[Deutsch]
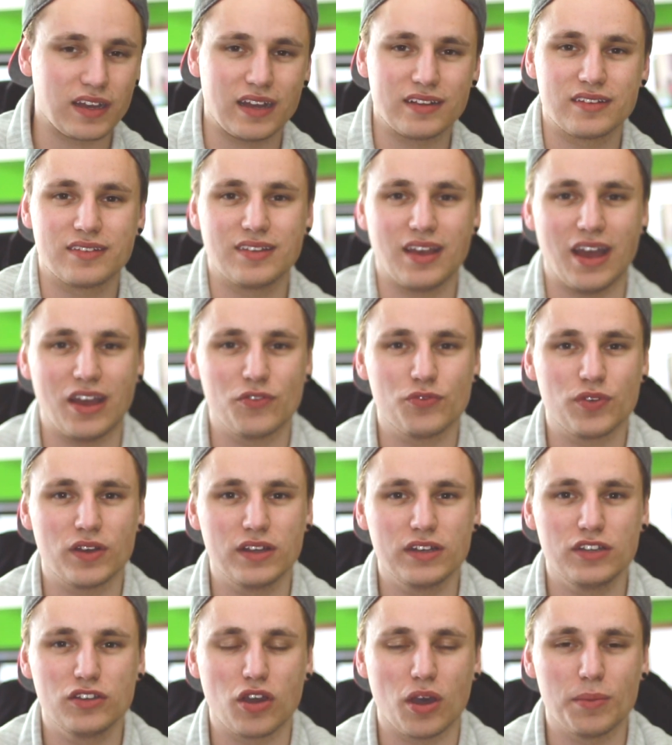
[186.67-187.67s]
Ganze
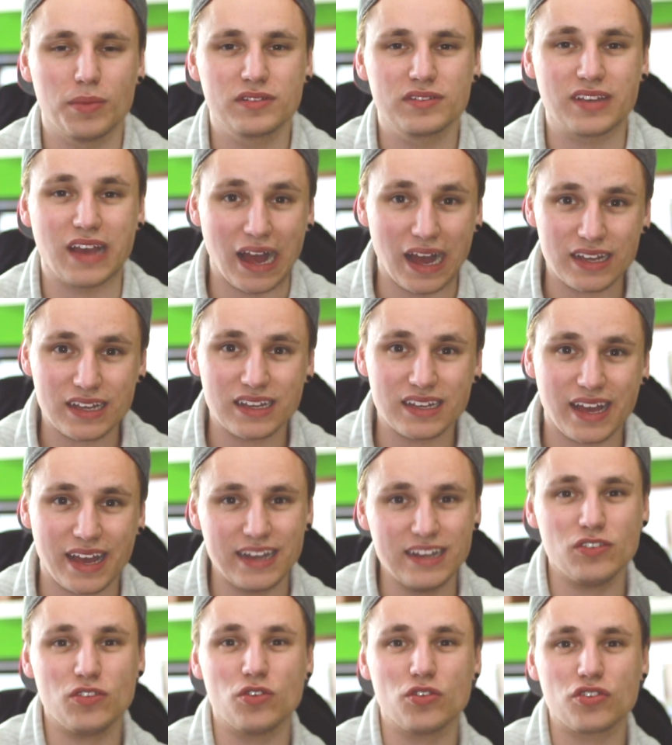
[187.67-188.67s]
einfach in die Kommentare
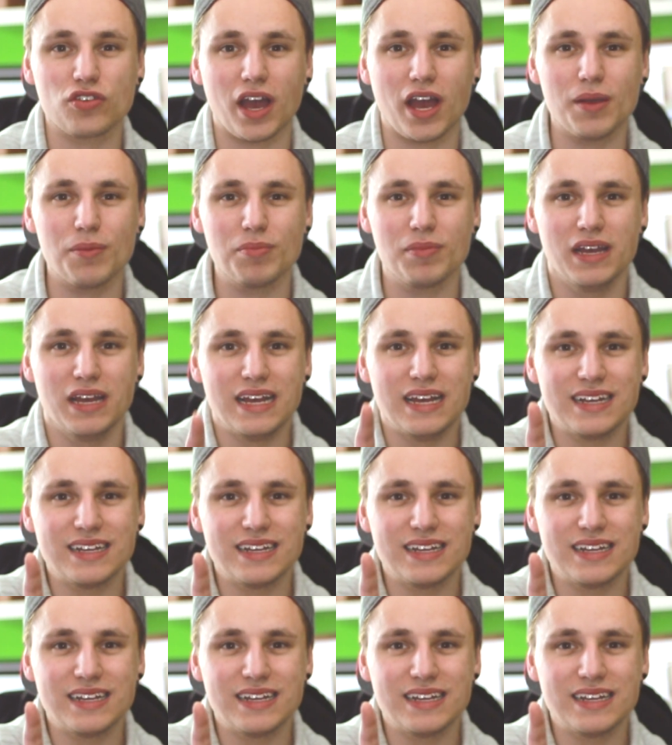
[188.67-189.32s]
reinzuschreiben,